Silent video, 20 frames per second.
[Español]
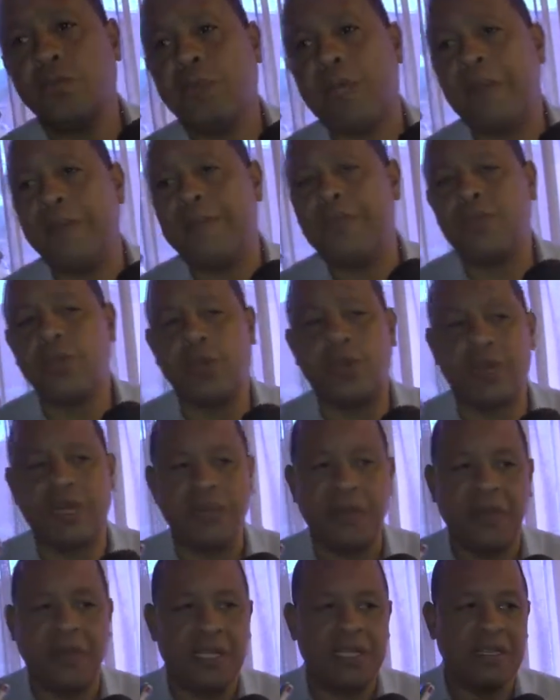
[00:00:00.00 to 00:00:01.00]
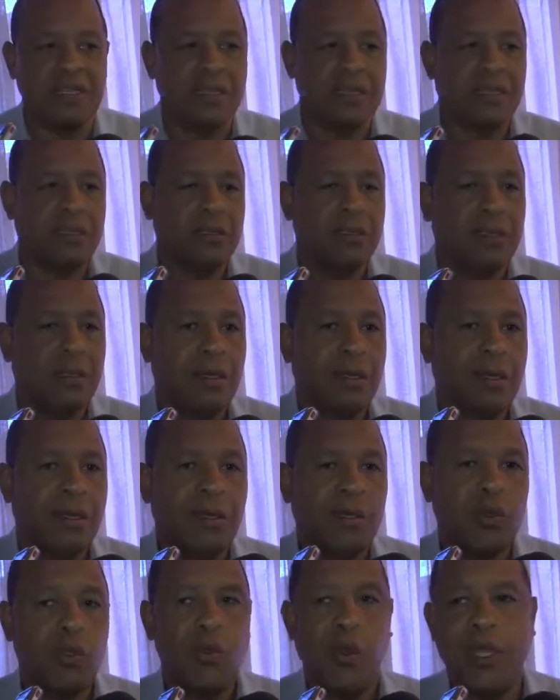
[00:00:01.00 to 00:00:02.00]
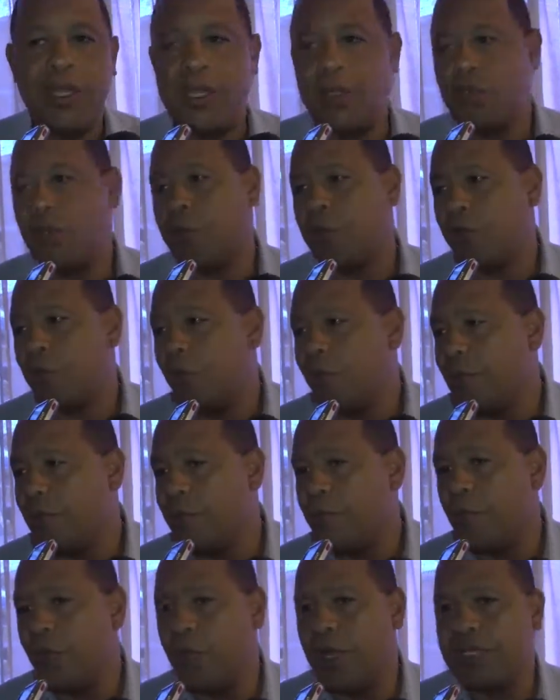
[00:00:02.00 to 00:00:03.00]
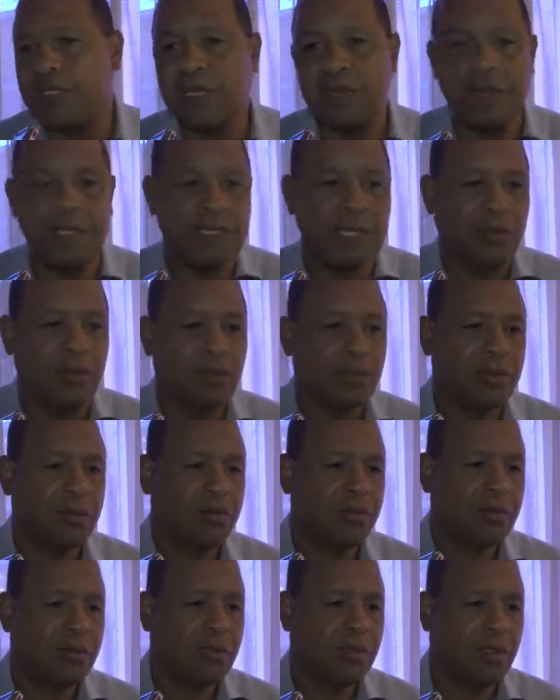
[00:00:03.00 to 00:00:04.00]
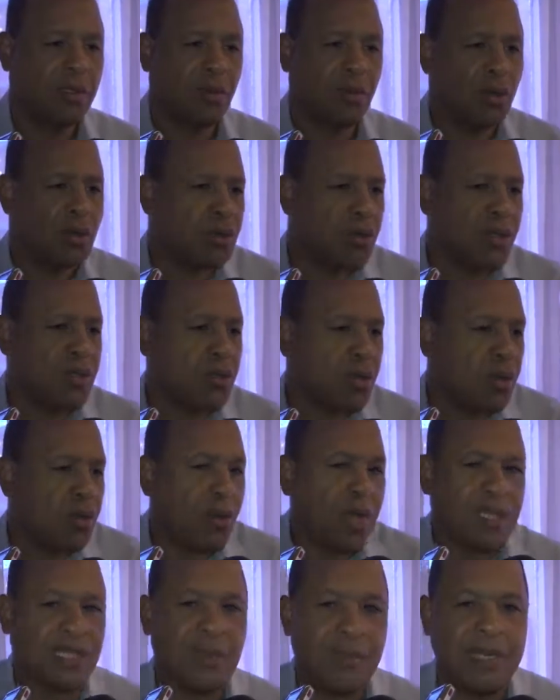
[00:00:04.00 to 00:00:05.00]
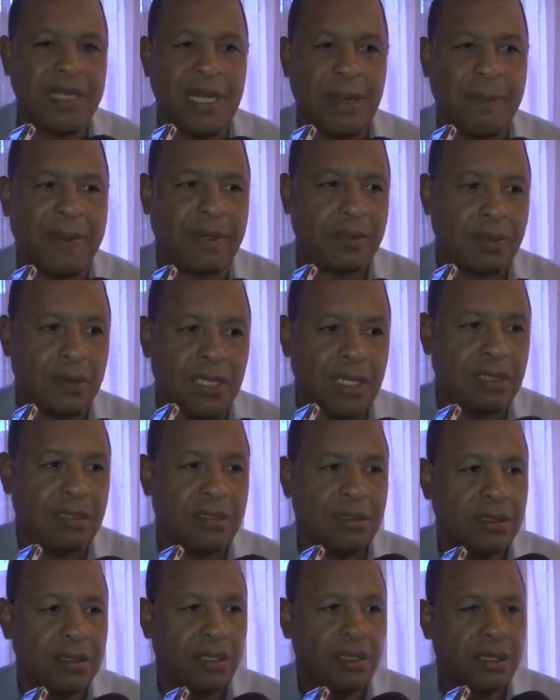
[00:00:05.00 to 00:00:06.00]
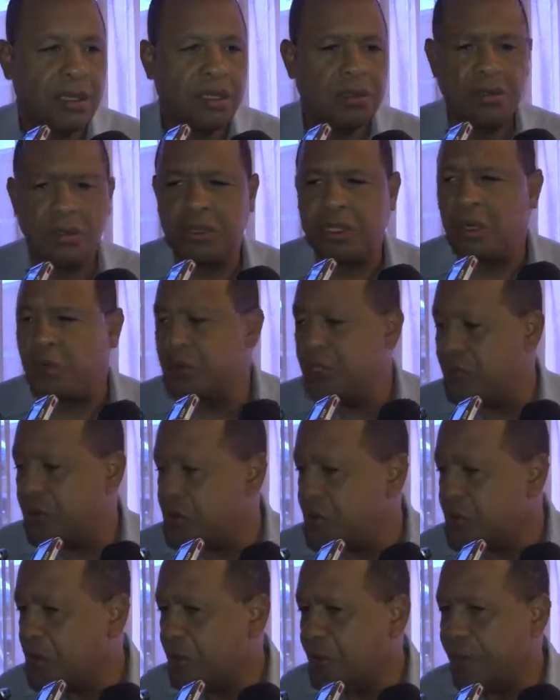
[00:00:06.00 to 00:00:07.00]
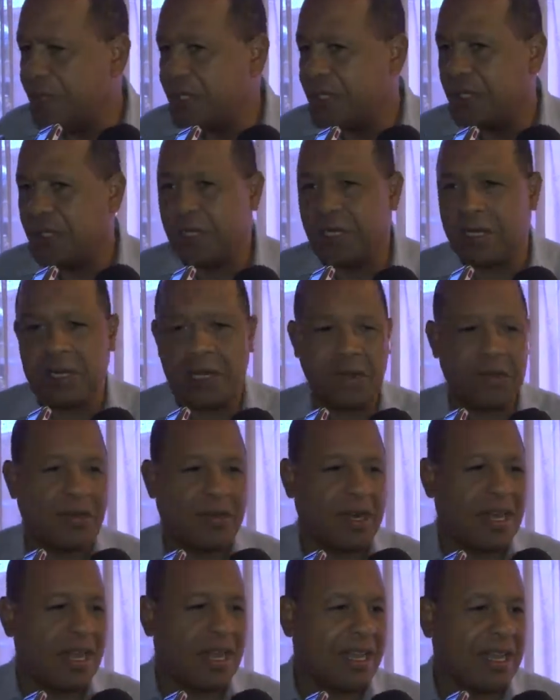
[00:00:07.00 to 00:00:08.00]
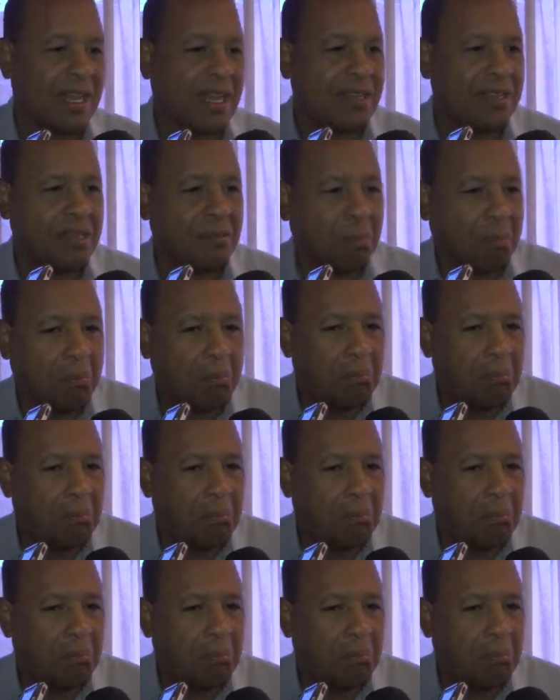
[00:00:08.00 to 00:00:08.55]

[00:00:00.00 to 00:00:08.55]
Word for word: para mí solo referencia. Yo he dicho que yo mismo voy a hacer mi censo. Incluso he dicho que lo voy a hacer de manera personal. No tengo ningún inconveniente en recorrer las calles,